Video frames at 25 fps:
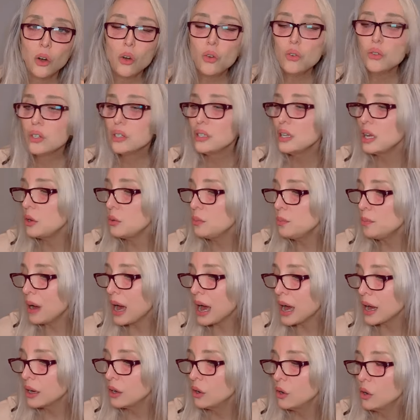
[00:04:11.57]
O sei un
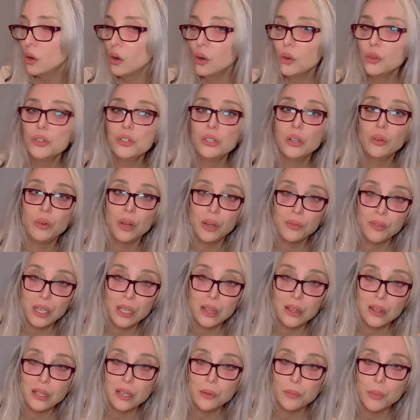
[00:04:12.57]
mago o sei una
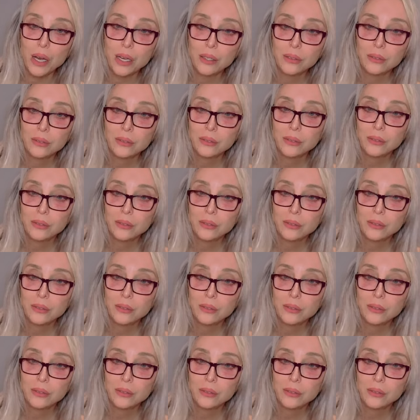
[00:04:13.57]
vittima.